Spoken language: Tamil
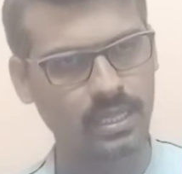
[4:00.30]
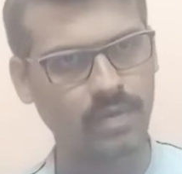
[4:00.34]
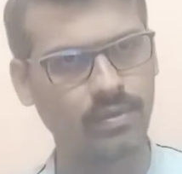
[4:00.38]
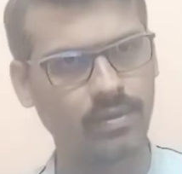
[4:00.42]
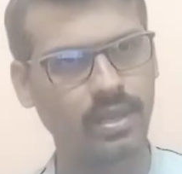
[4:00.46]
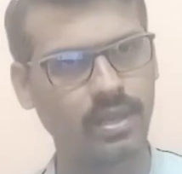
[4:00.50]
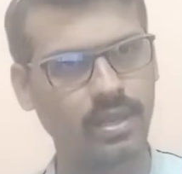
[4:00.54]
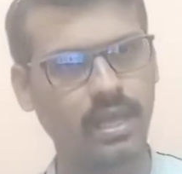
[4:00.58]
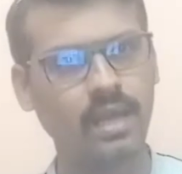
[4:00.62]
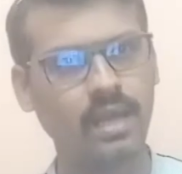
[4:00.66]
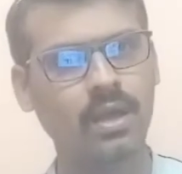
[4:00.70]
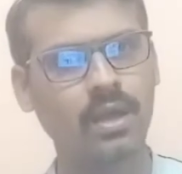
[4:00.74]

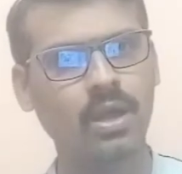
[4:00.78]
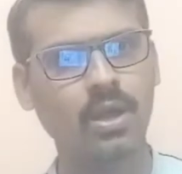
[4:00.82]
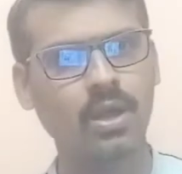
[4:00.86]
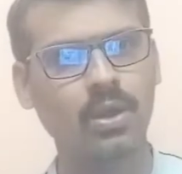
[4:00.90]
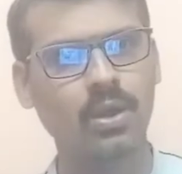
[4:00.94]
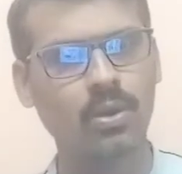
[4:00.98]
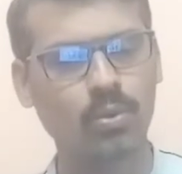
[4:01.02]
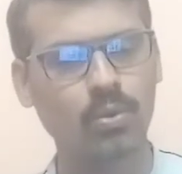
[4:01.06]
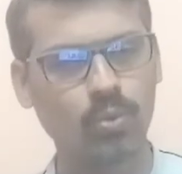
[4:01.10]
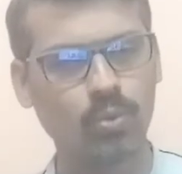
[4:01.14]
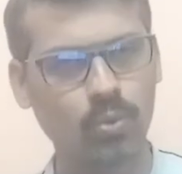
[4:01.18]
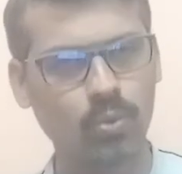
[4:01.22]
தவிர
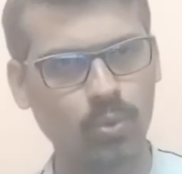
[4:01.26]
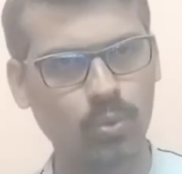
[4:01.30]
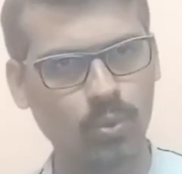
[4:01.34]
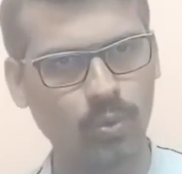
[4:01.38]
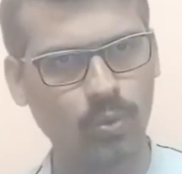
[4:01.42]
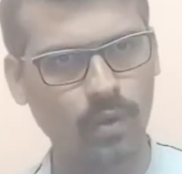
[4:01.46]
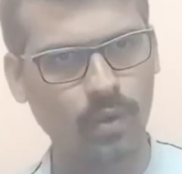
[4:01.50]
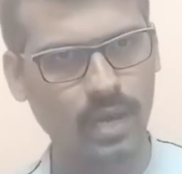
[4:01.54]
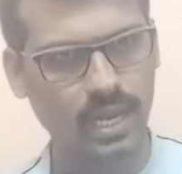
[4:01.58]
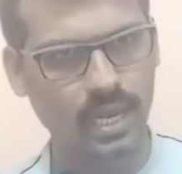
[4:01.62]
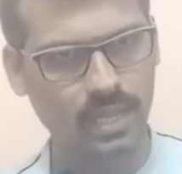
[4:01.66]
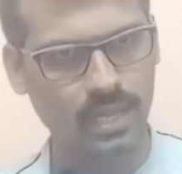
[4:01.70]

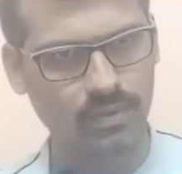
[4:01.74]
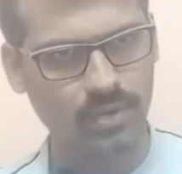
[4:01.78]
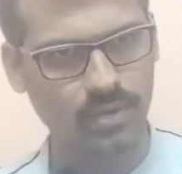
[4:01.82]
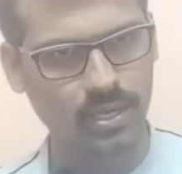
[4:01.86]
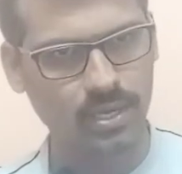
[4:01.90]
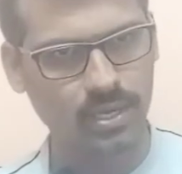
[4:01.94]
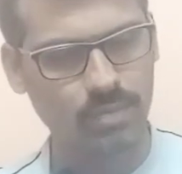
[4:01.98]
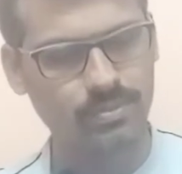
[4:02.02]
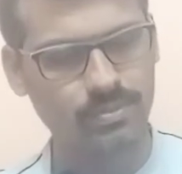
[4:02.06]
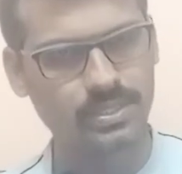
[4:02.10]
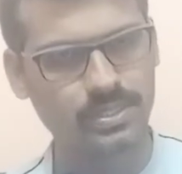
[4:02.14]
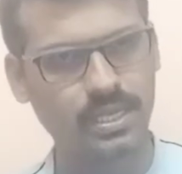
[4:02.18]
உருவ
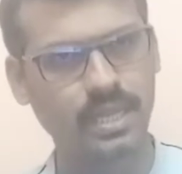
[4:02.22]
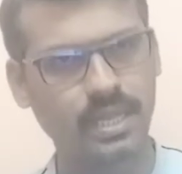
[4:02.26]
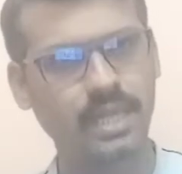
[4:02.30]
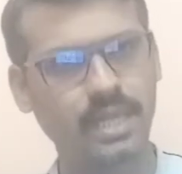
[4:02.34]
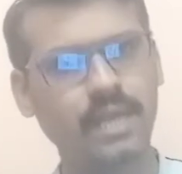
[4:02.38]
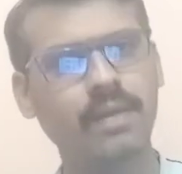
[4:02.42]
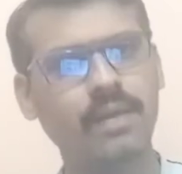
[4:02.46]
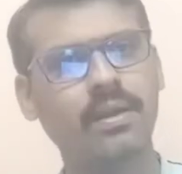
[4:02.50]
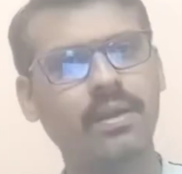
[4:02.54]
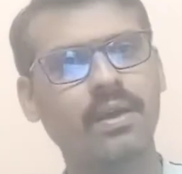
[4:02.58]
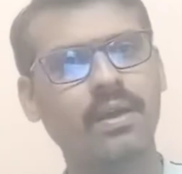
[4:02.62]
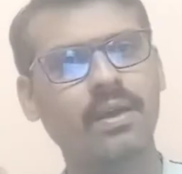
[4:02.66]
அளவிலும்
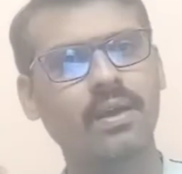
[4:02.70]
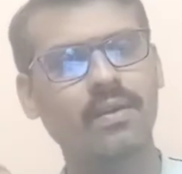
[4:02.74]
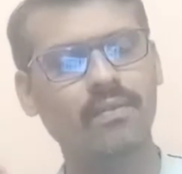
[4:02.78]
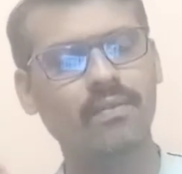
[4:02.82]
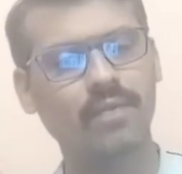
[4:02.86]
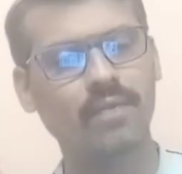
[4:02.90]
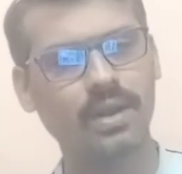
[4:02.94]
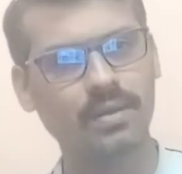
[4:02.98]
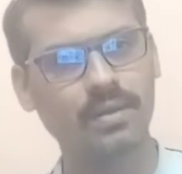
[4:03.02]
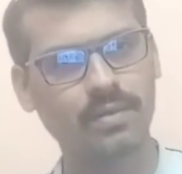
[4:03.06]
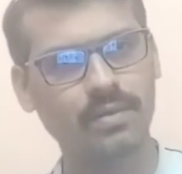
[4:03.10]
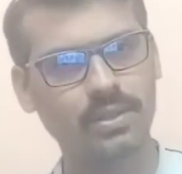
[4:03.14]
சரி
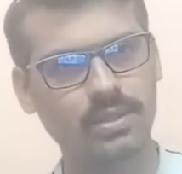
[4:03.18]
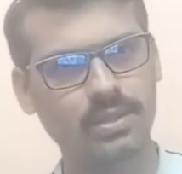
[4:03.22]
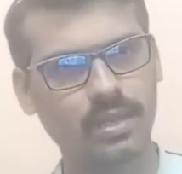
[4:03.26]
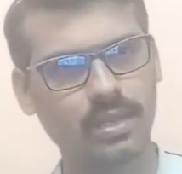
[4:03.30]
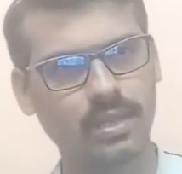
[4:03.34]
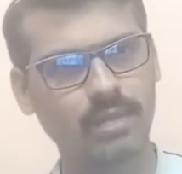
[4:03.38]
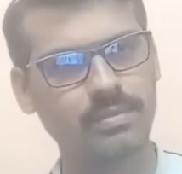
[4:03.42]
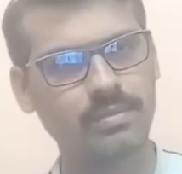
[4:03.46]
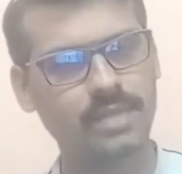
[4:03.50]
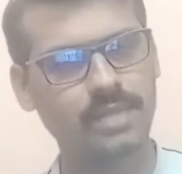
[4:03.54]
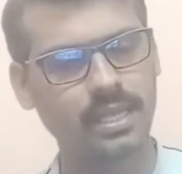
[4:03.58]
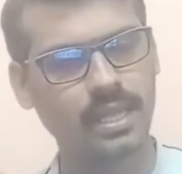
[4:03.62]

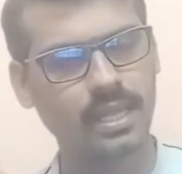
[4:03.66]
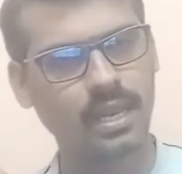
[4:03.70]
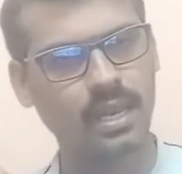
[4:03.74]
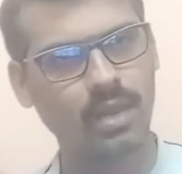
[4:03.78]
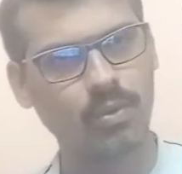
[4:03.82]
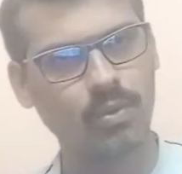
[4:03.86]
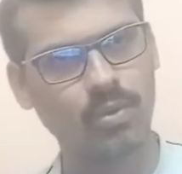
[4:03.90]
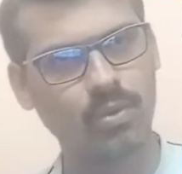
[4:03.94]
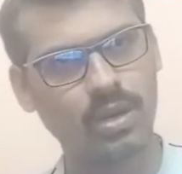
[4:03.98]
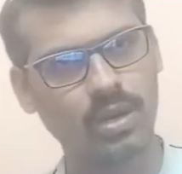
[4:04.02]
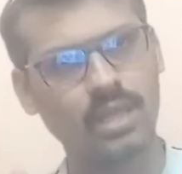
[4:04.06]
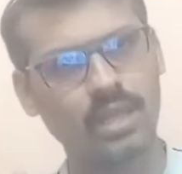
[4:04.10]
வடிவத்திலையும் சரி
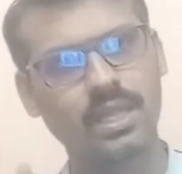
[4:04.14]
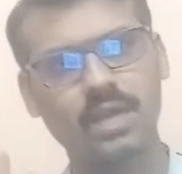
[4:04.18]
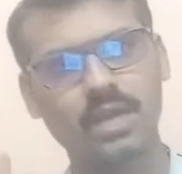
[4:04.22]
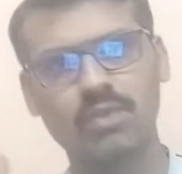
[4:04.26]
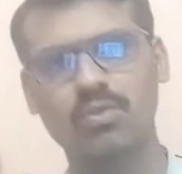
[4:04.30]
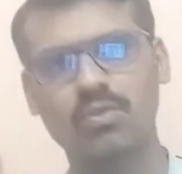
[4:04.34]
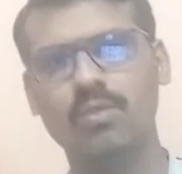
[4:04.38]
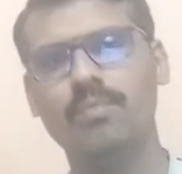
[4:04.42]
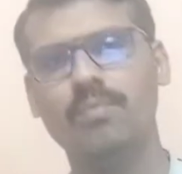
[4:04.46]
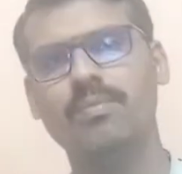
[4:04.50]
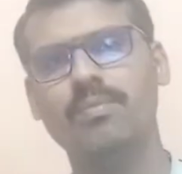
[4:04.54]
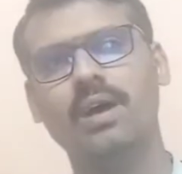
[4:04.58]
எல்லாம் ஒன்றா தான்
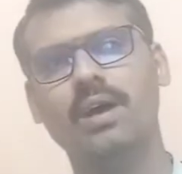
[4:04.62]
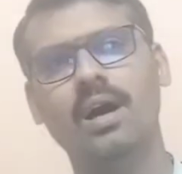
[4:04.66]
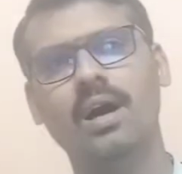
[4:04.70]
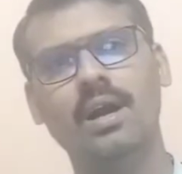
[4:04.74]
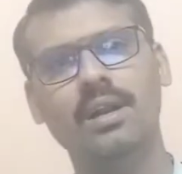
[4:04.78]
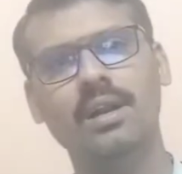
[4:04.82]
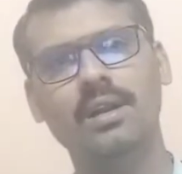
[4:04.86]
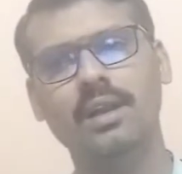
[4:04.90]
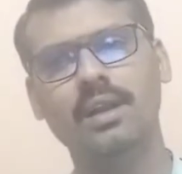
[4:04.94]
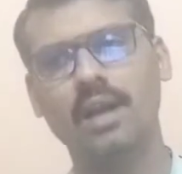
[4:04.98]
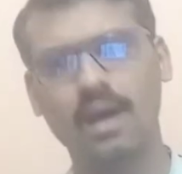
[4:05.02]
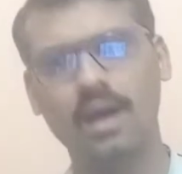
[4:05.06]
இருக்கும்
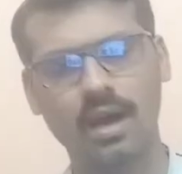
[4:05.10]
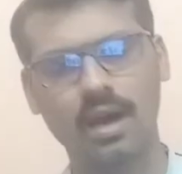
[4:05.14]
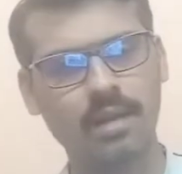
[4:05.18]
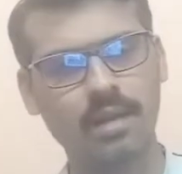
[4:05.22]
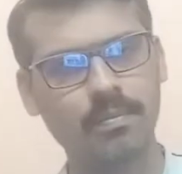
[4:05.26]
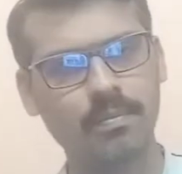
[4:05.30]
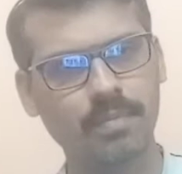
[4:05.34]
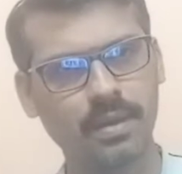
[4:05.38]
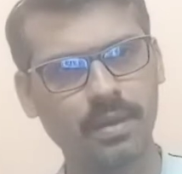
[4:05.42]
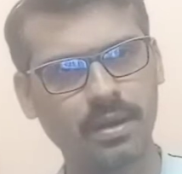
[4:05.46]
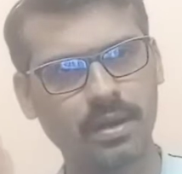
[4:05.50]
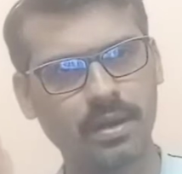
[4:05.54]
ஆணுன்னா
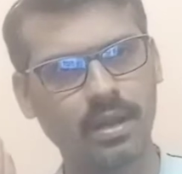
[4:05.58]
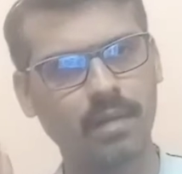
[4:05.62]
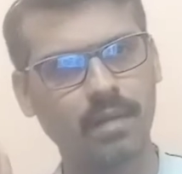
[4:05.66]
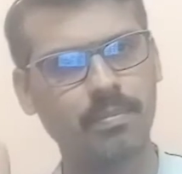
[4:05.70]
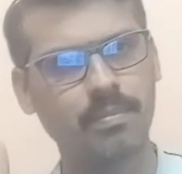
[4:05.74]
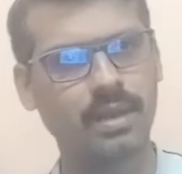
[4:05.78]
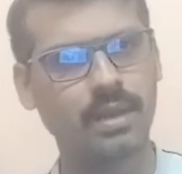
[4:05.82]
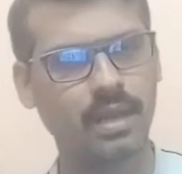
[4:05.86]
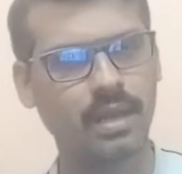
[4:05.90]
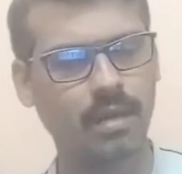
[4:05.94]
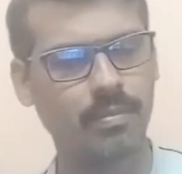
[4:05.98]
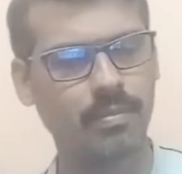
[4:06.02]
ஆண் பெண்ணுனா
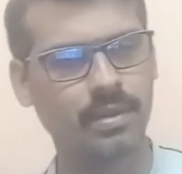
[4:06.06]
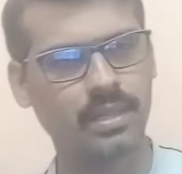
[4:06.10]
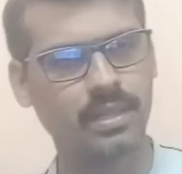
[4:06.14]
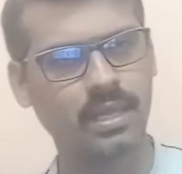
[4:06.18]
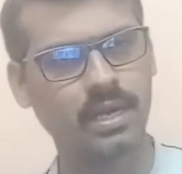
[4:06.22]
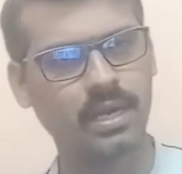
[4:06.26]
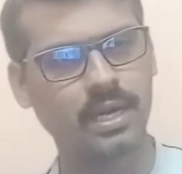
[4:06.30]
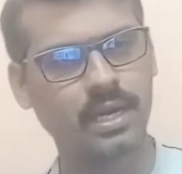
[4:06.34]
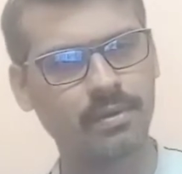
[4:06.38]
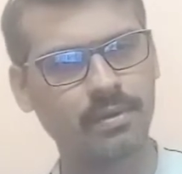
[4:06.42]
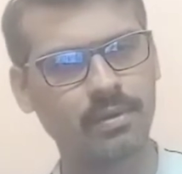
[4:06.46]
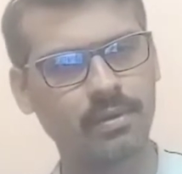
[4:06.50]
பெண் அப்படி
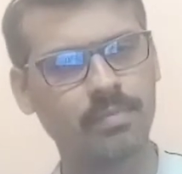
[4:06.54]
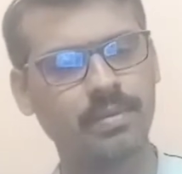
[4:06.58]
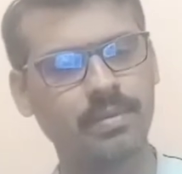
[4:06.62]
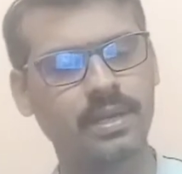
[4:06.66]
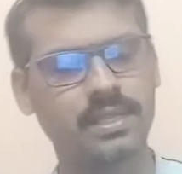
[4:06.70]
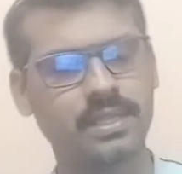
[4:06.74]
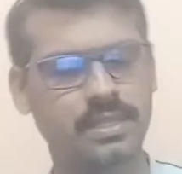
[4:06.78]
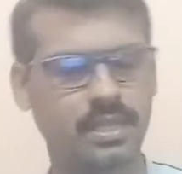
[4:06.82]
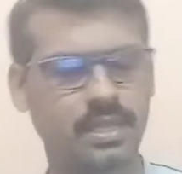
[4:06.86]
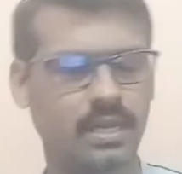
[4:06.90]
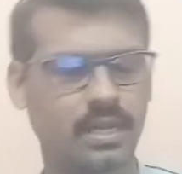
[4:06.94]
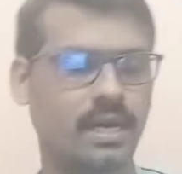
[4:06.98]
தான் கடவுள்
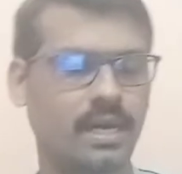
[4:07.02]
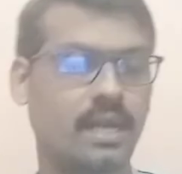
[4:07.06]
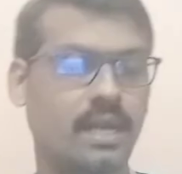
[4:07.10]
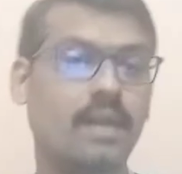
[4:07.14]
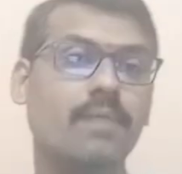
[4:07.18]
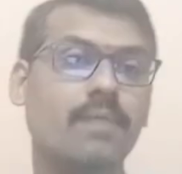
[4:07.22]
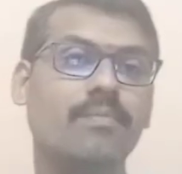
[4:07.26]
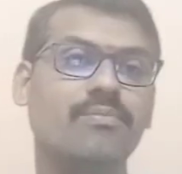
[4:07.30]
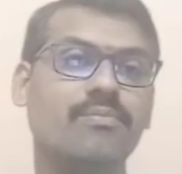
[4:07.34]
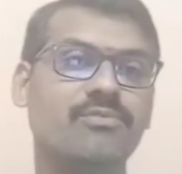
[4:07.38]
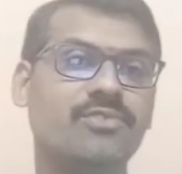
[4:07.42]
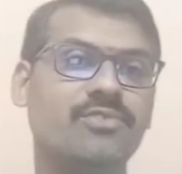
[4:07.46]

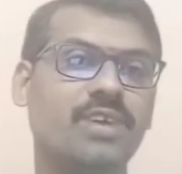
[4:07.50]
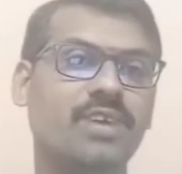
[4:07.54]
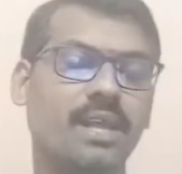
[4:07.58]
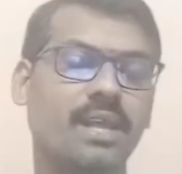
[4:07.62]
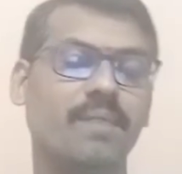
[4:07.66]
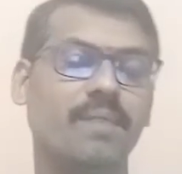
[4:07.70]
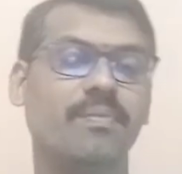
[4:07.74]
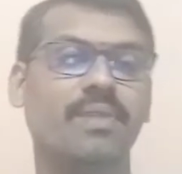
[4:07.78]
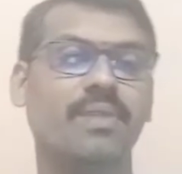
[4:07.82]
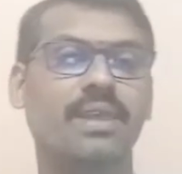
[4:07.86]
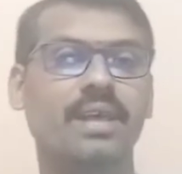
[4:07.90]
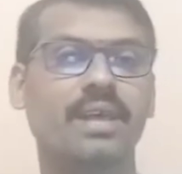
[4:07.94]
படைத்திருக்கார்
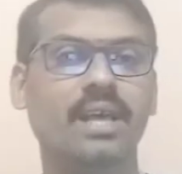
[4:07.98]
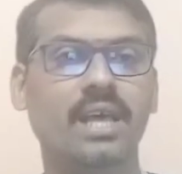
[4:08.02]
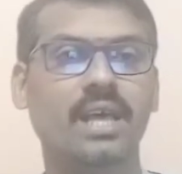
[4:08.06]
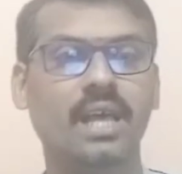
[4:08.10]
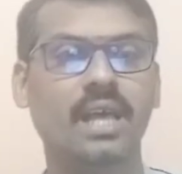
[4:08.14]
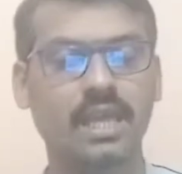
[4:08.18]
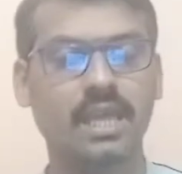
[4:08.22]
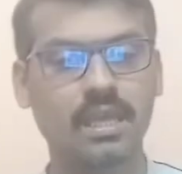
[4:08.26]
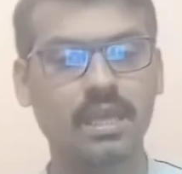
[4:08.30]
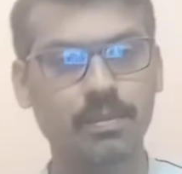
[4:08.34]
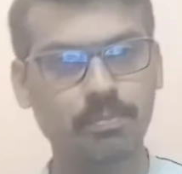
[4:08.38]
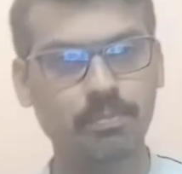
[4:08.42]
சரி
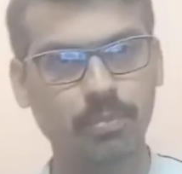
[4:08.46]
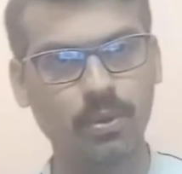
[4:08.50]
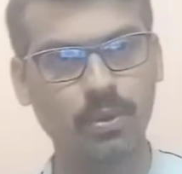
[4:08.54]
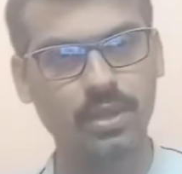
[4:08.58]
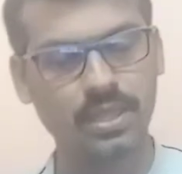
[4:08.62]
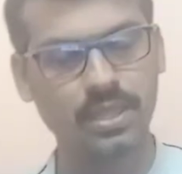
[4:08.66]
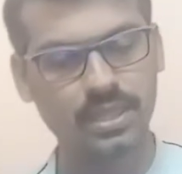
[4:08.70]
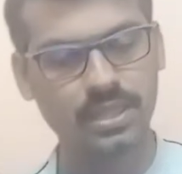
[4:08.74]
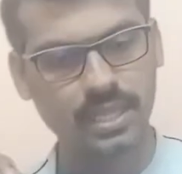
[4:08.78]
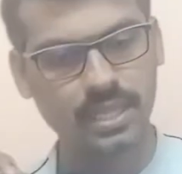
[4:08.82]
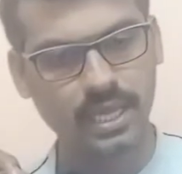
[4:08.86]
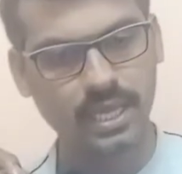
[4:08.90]
இப்போ
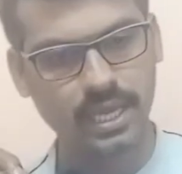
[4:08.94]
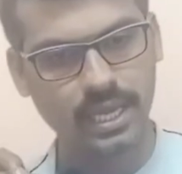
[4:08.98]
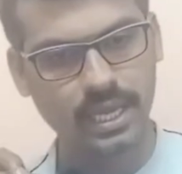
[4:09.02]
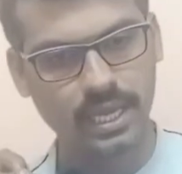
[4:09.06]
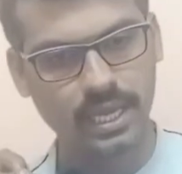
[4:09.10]
இந்த